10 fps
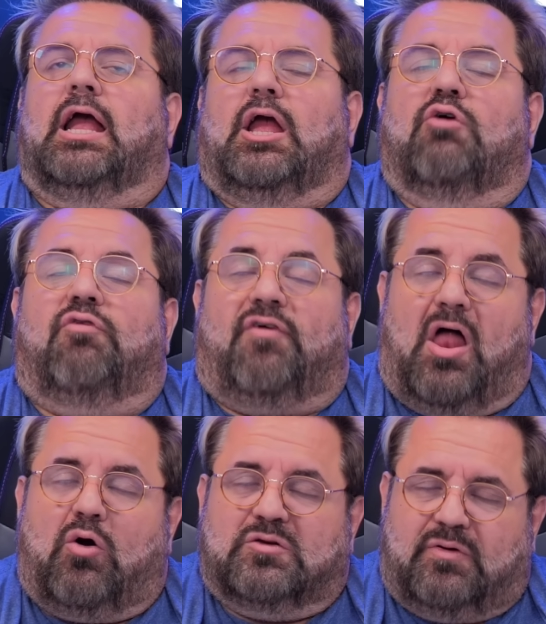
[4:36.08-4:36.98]
eu vou
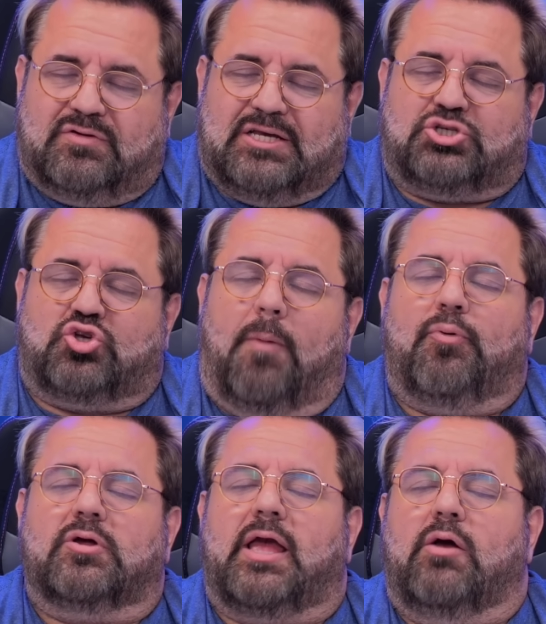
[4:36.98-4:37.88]
falar uma coisa para vocês, só
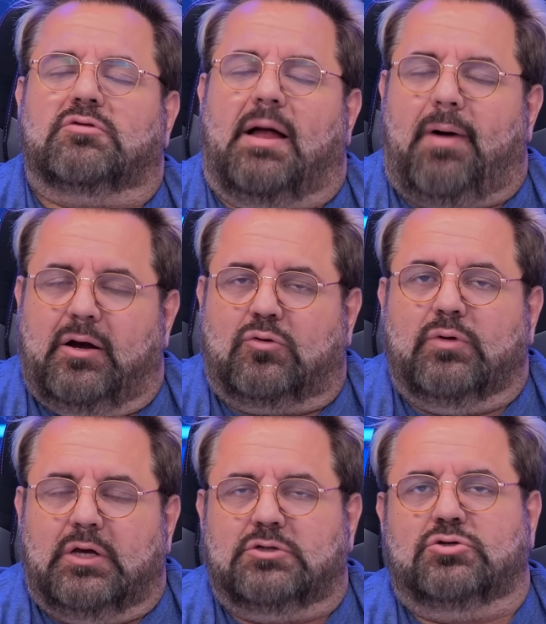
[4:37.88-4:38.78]
porque eu trabalho
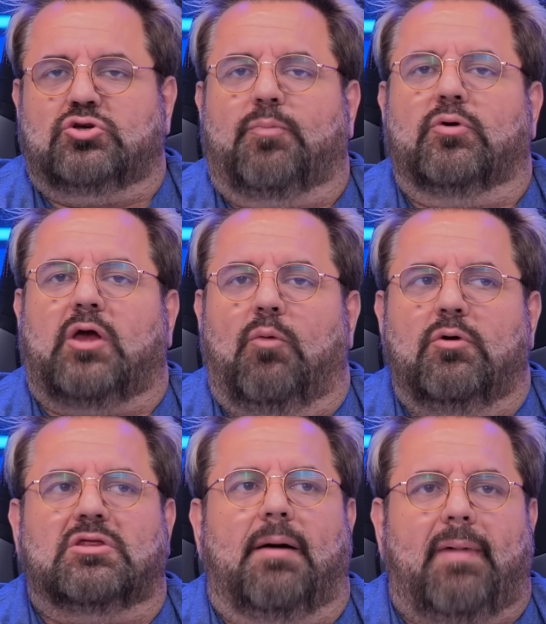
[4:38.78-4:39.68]
com isso, só porque é o
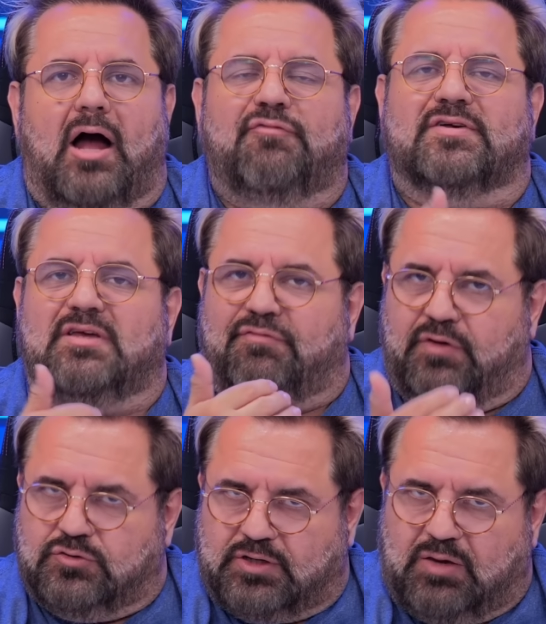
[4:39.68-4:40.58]
meu trabalho fazer
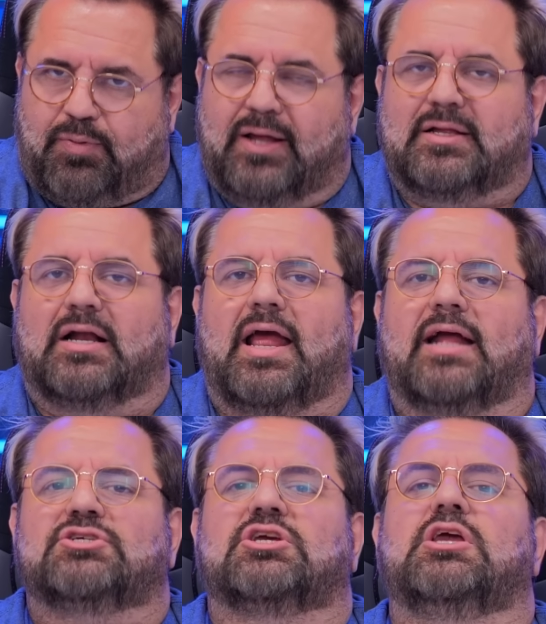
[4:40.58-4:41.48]
vídeos aqui a
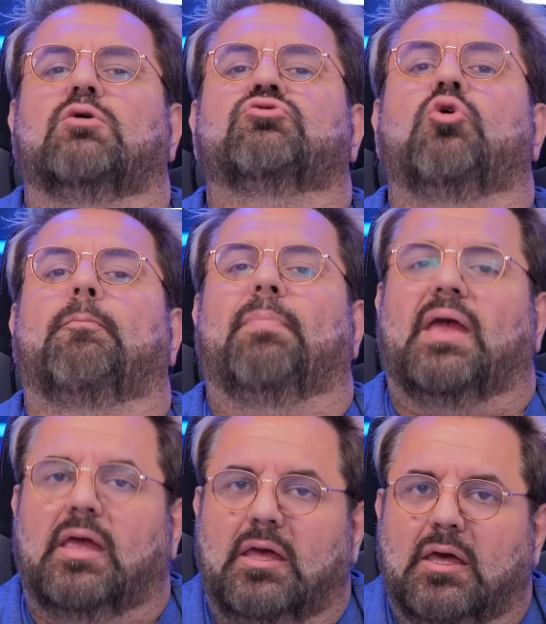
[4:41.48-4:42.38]
internet, que eu
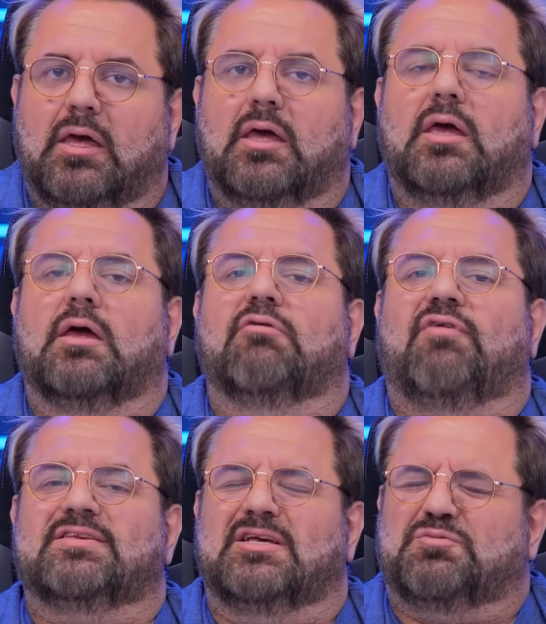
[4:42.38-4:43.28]
topei
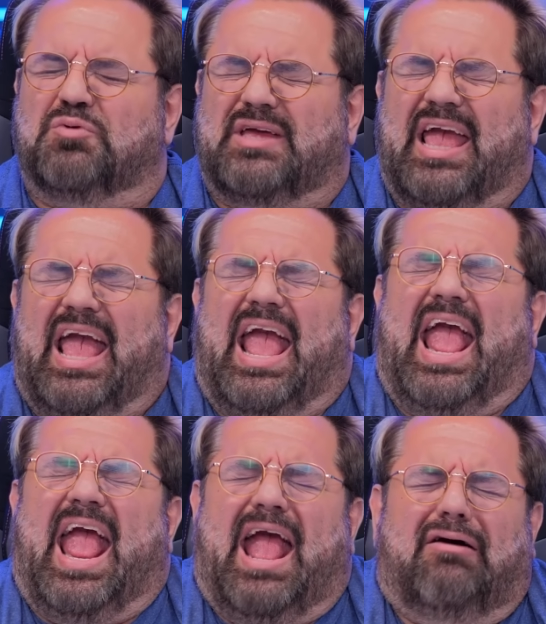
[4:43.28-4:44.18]
fazer isso, porque
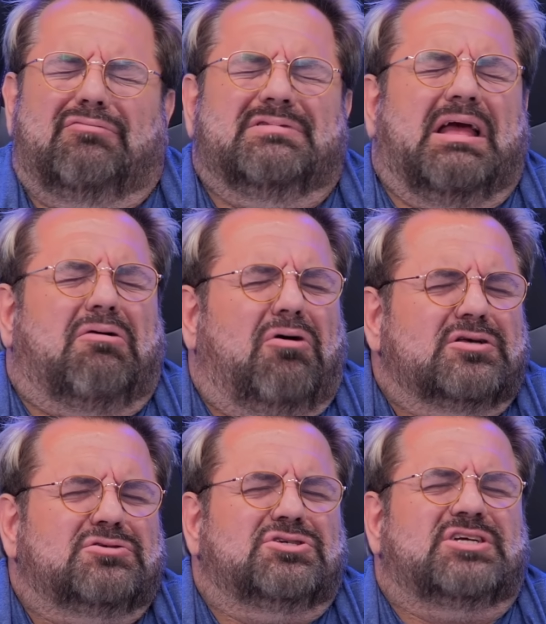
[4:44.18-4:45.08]
é um
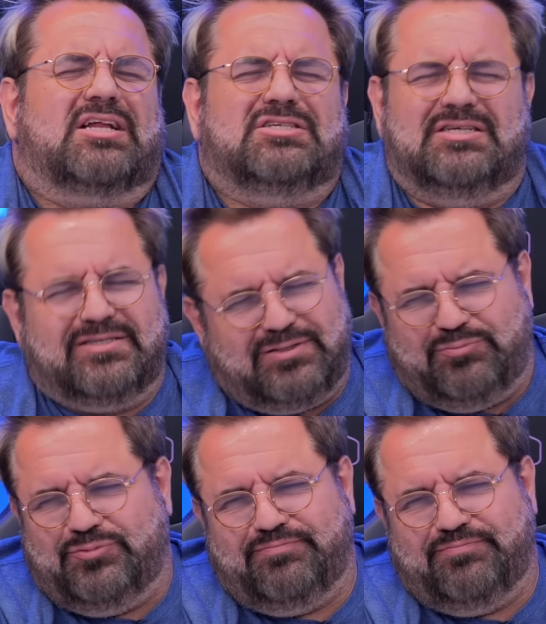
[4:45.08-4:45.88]
negócio chatíssimo.